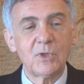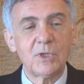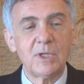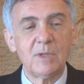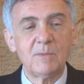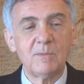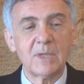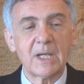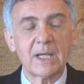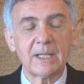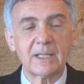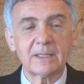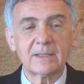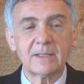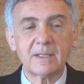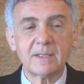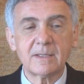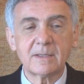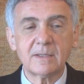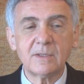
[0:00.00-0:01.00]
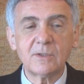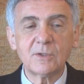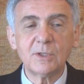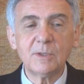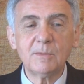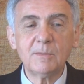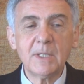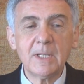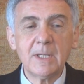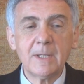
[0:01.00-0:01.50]
tym
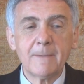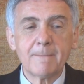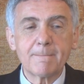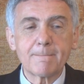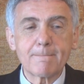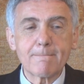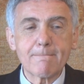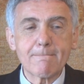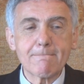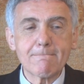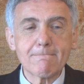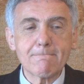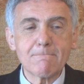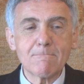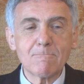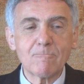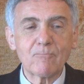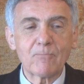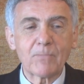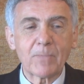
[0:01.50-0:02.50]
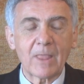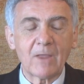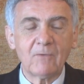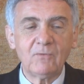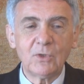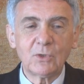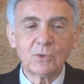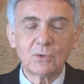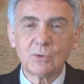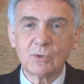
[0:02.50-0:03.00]
charakterystycznym Mm,
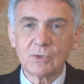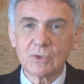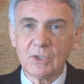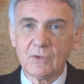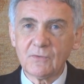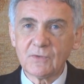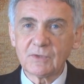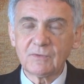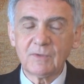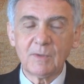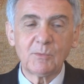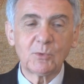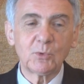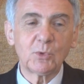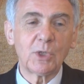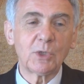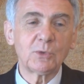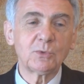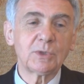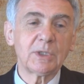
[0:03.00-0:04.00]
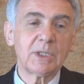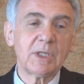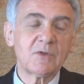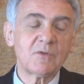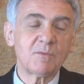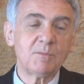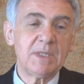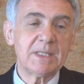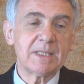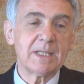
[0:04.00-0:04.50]
wirtuozowstwem, które tutaj
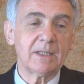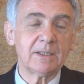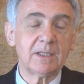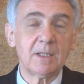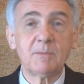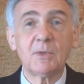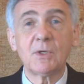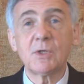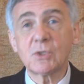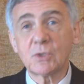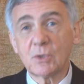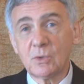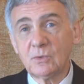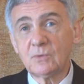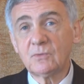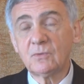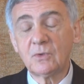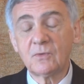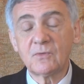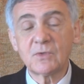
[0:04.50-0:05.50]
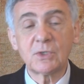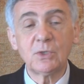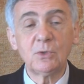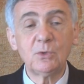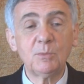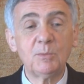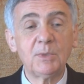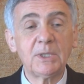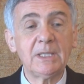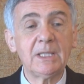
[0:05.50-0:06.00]
jest wpisane, bo jest to utwór w
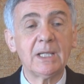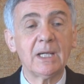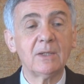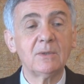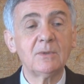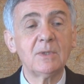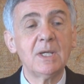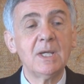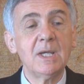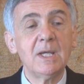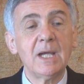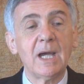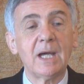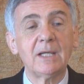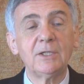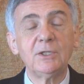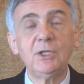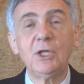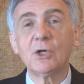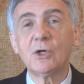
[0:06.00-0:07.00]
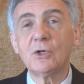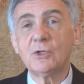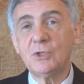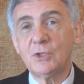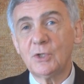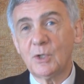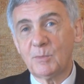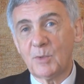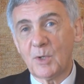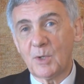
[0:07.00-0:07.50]
stylu Brian, ale nie
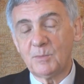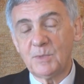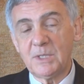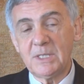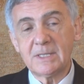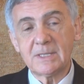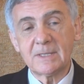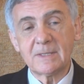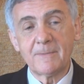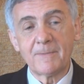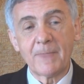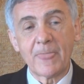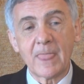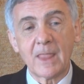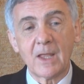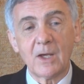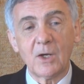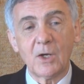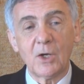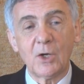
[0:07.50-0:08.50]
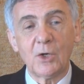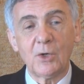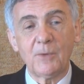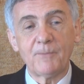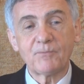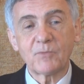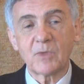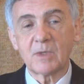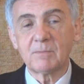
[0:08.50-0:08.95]
chodzi o popis, o